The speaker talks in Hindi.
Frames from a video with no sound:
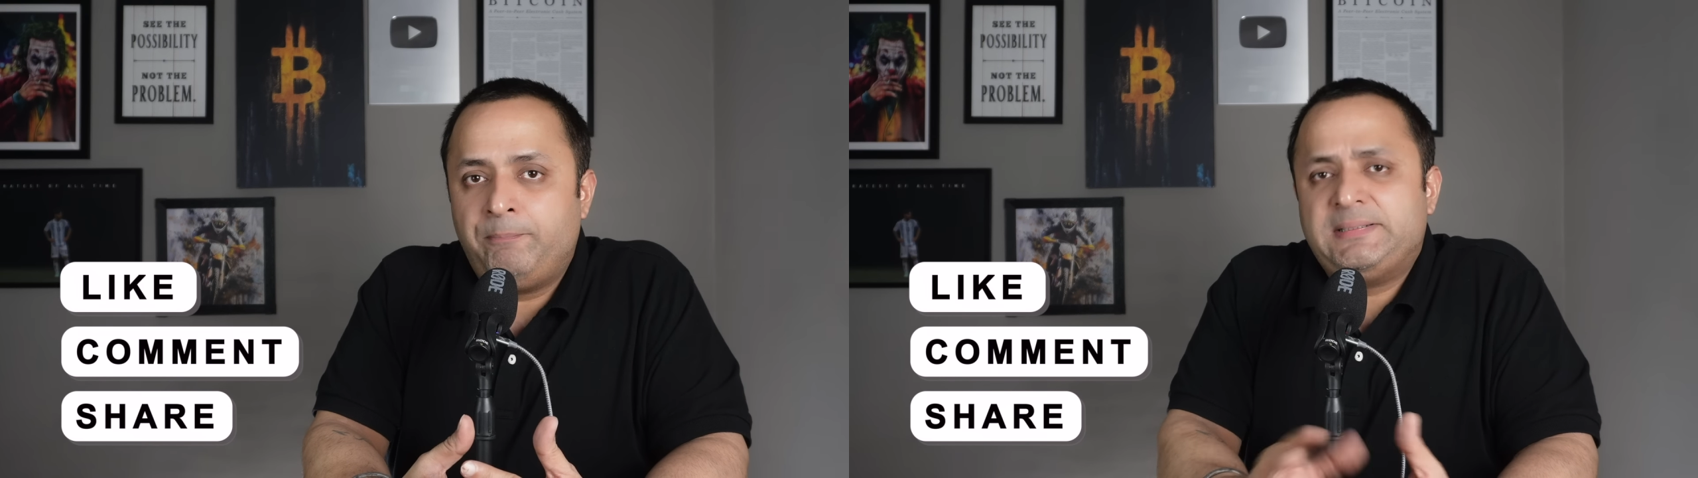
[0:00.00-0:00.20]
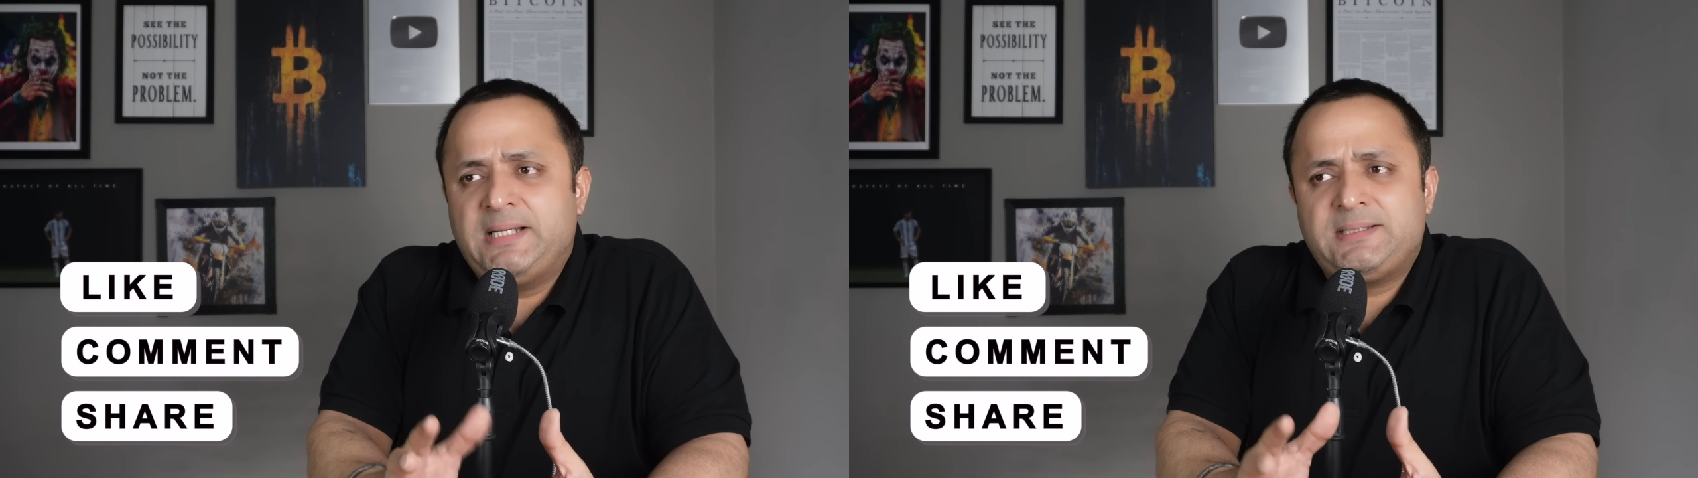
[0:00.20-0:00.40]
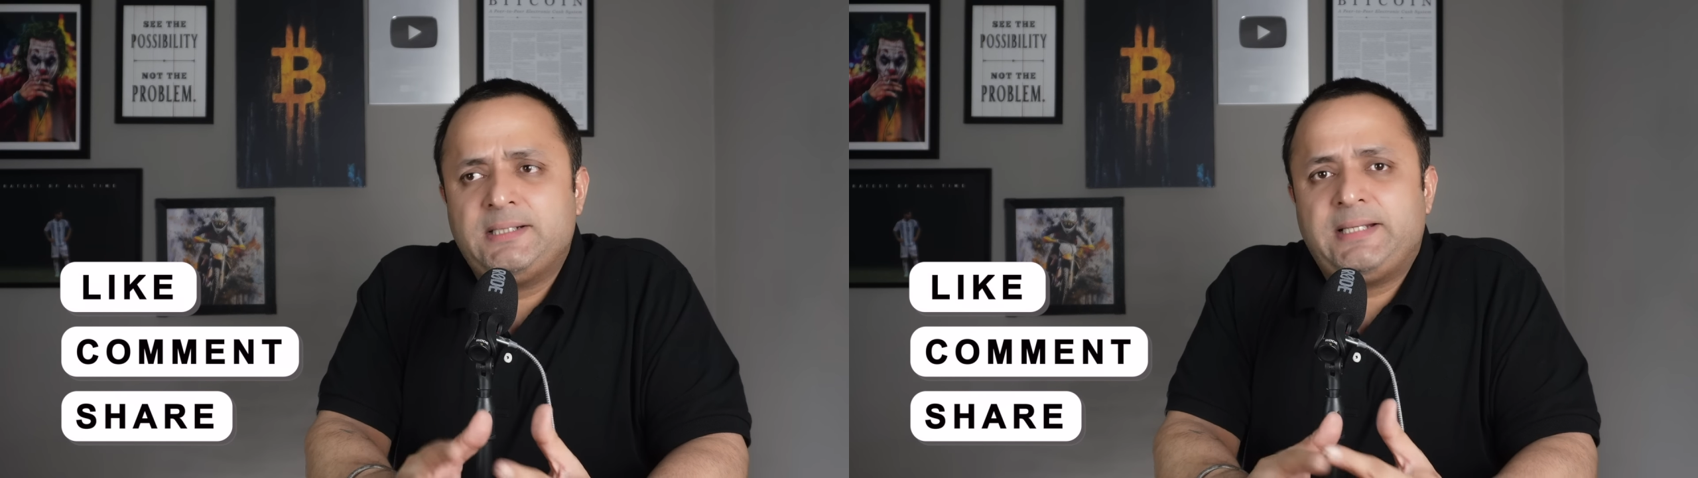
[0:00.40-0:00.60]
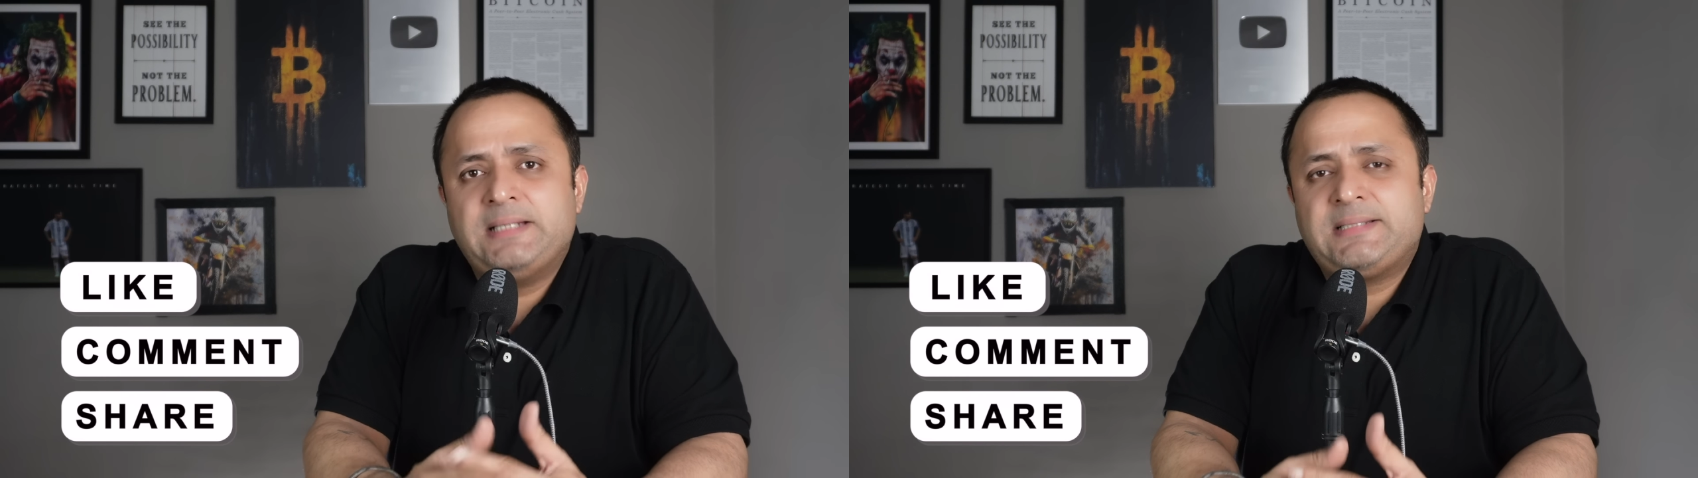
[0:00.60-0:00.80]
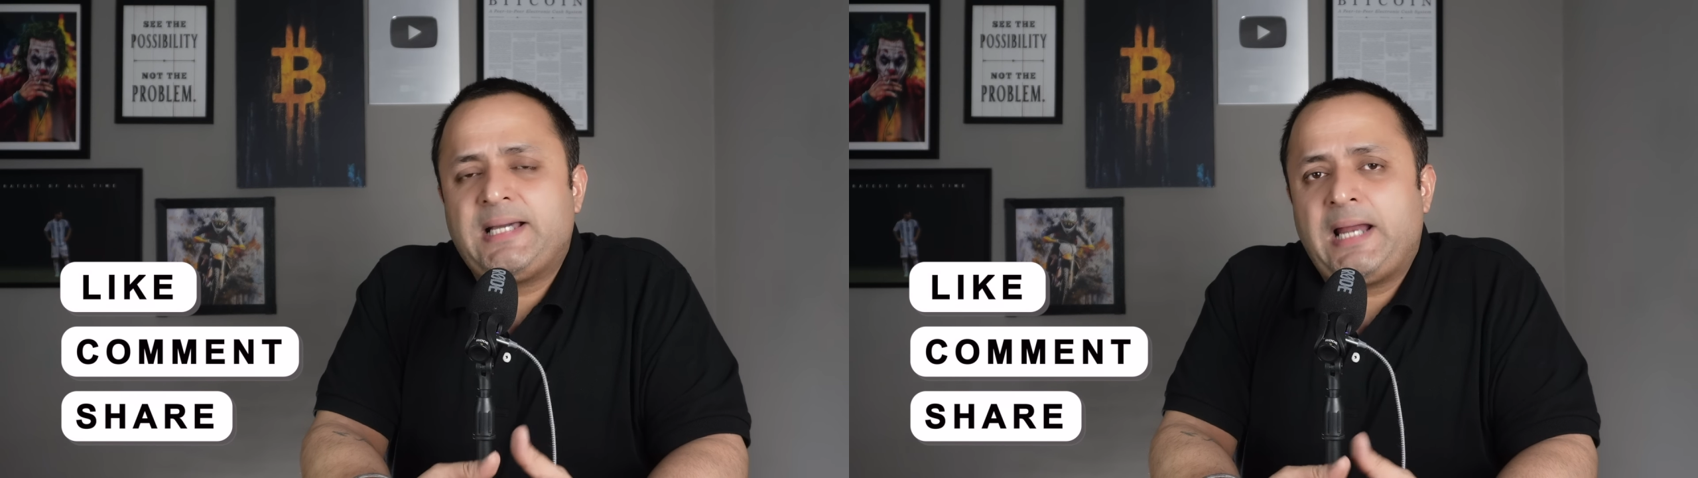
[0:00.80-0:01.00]
बट जस्ट इन
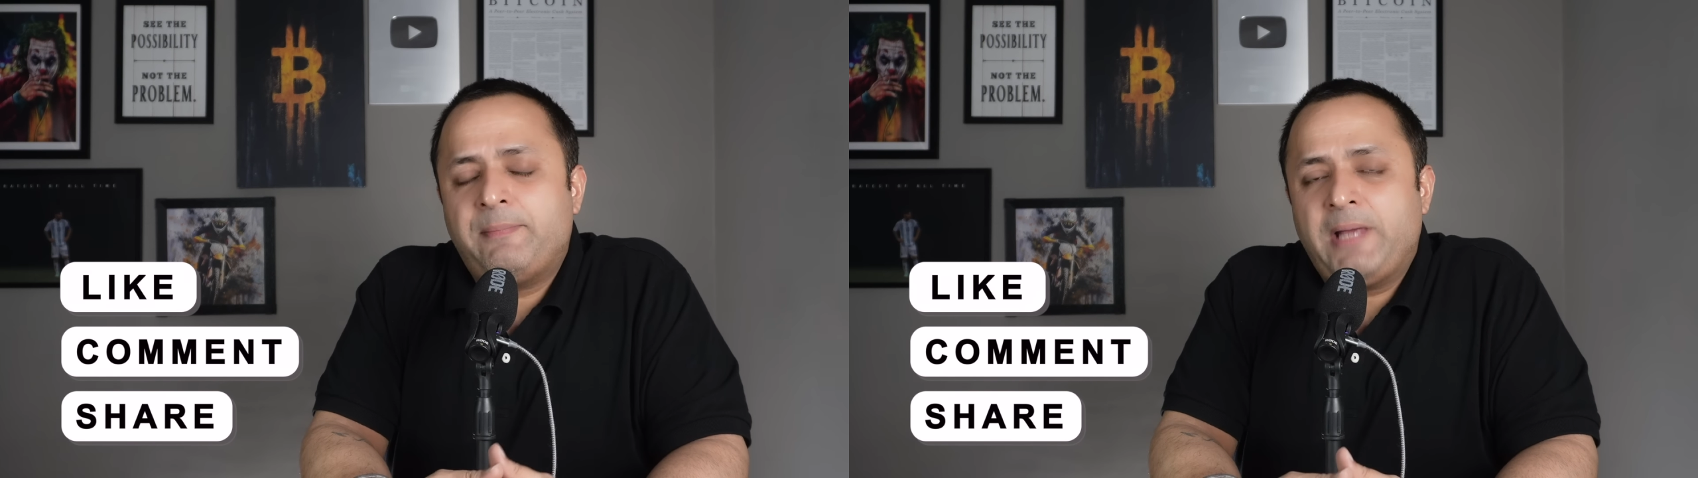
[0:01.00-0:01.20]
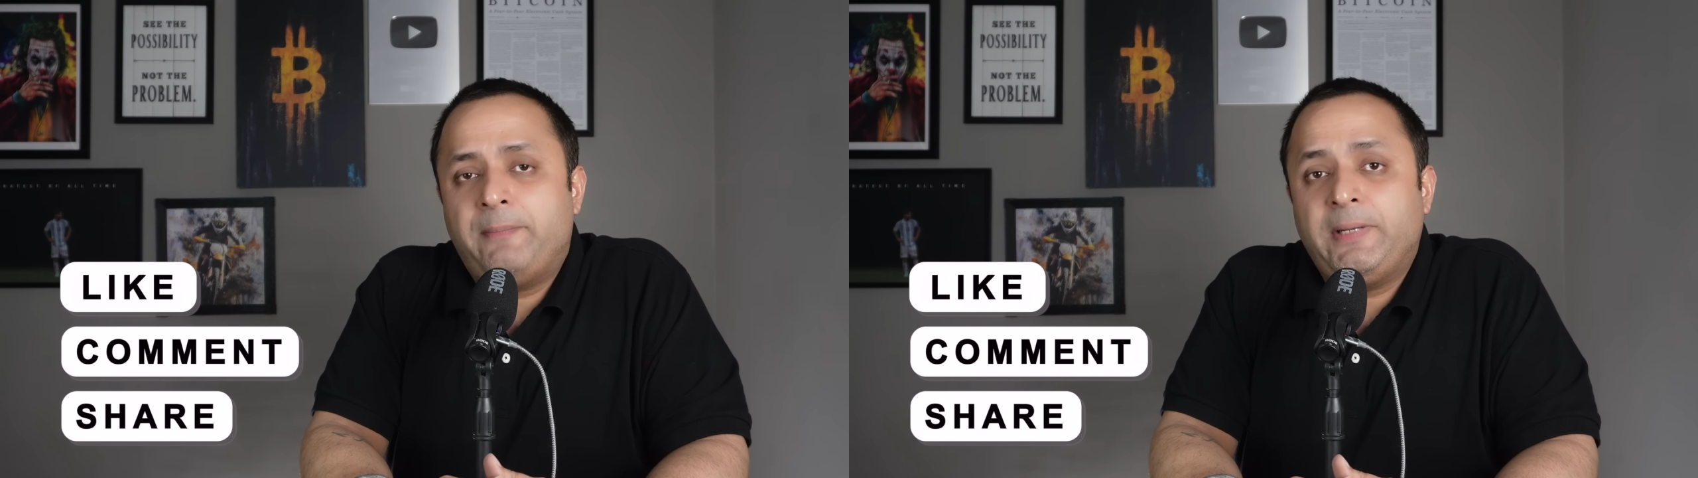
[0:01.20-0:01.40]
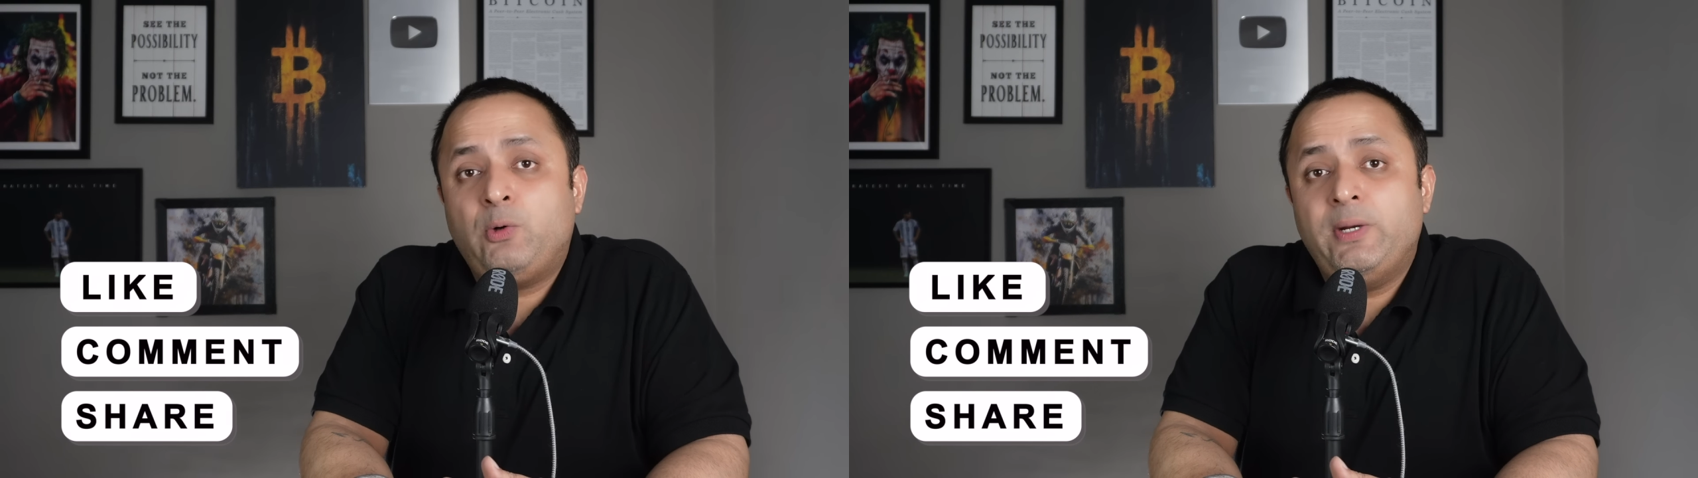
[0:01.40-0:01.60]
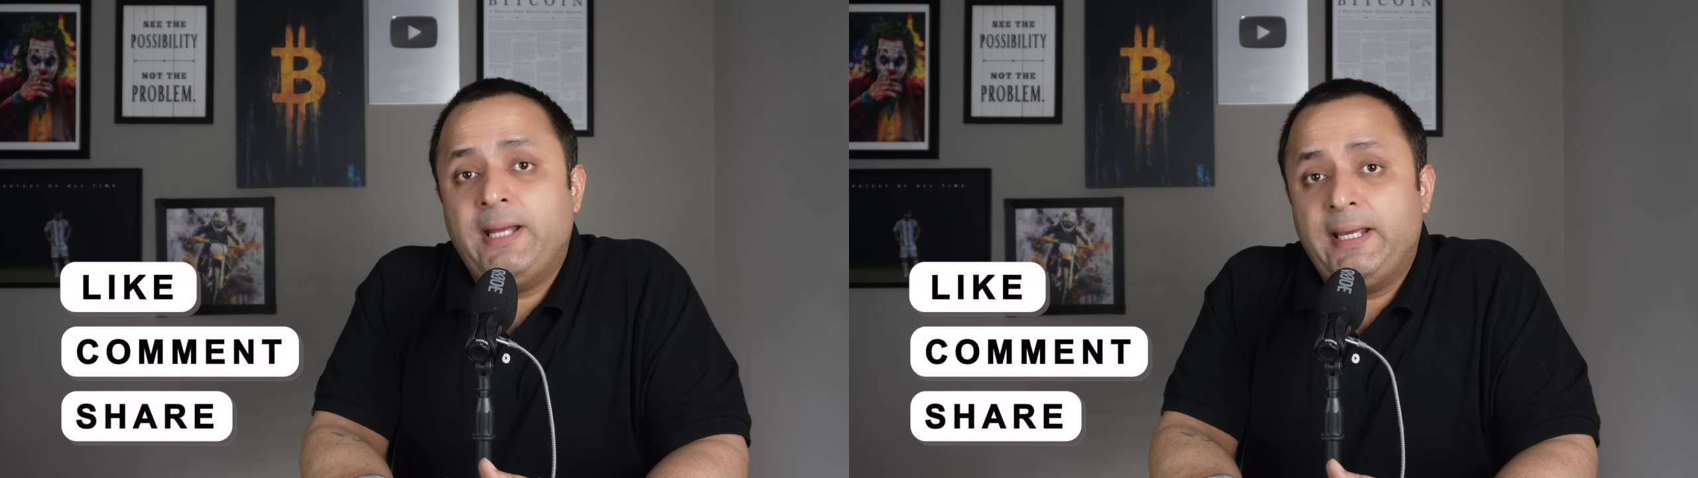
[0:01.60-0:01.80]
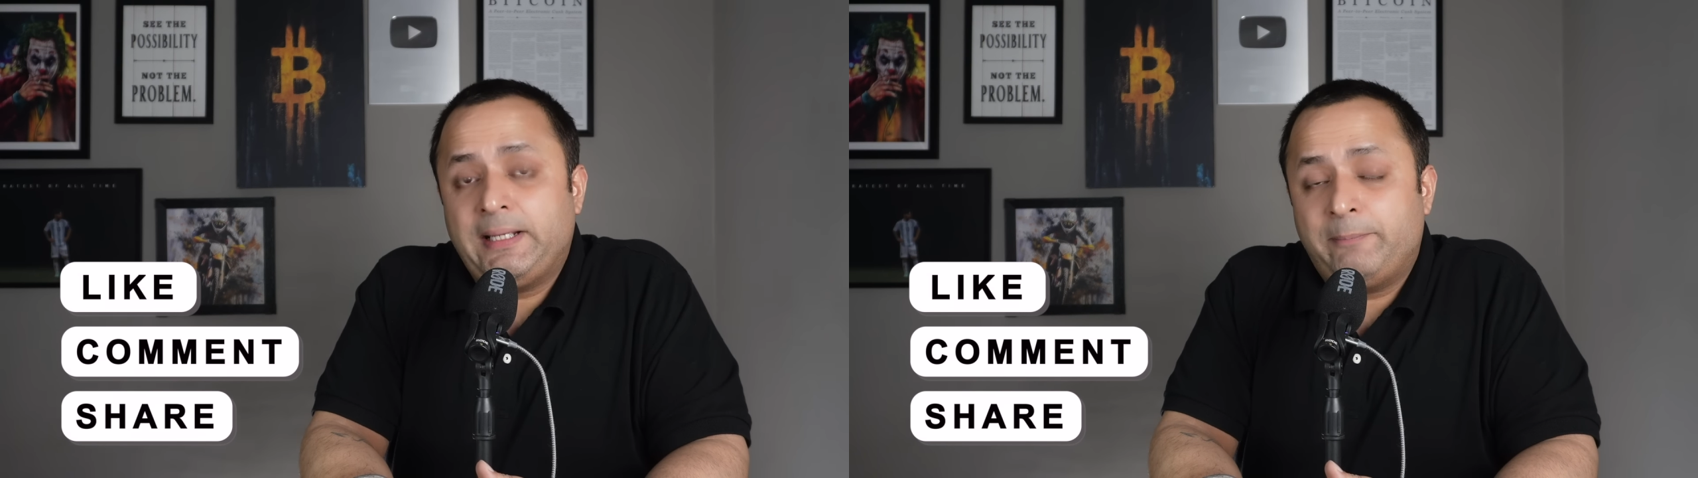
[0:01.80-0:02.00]
केस अगर आप यहाँ पे कोई नए